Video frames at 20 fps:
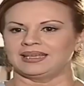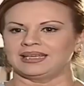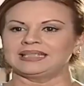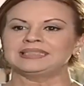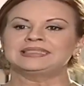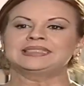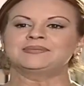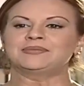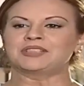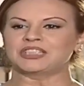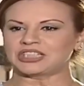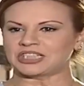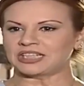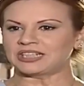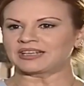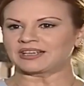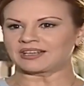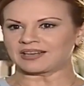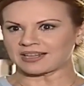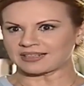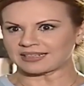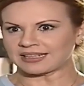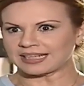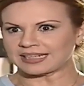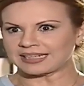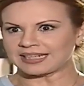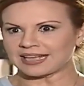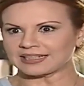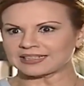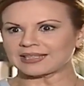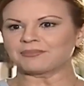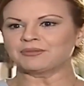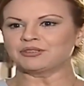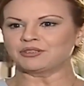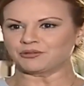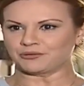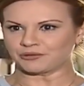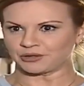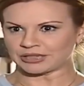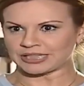انت بتشتري اغراض الخياطه من
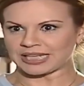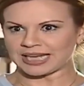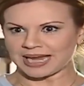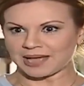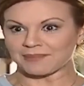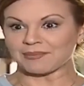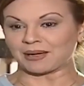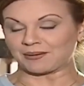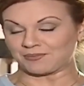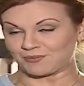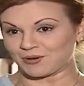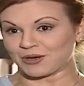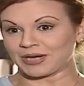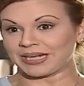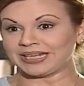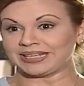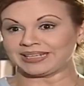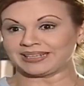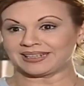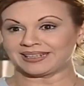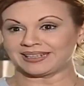نوفوتيل الامل مو هيك